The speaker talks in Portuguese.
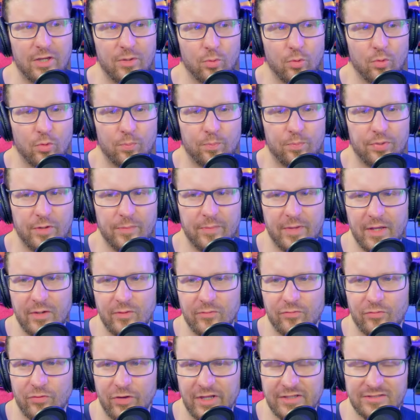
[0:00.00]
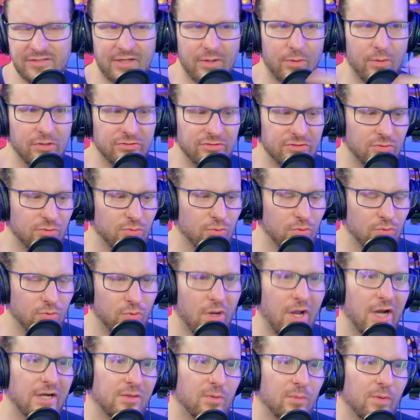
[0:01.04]
o primeiro foi esse negócio do, do
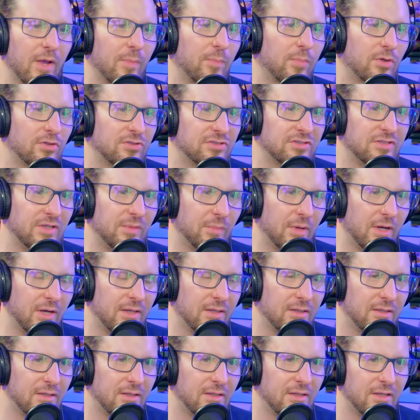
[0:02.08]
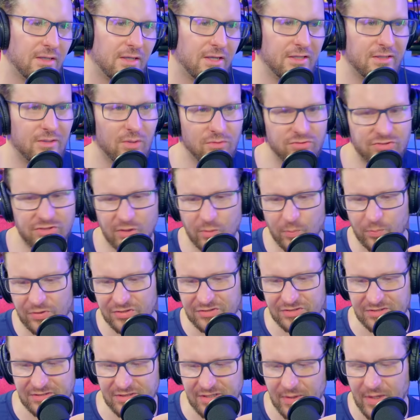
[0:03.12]
cartão que aproxima. Então você não
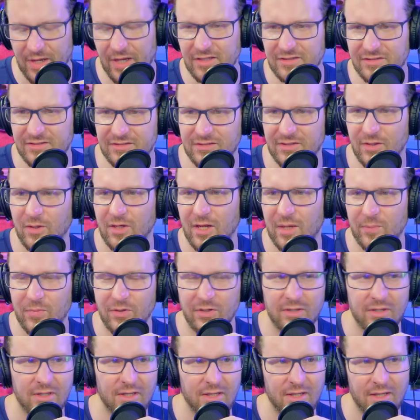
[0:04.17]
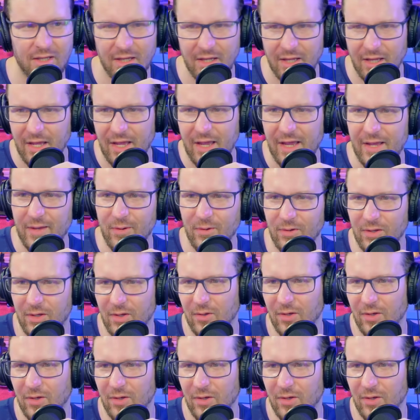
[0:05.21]
precisa. Antes. Não eu lembro, mais. É, eu, eu,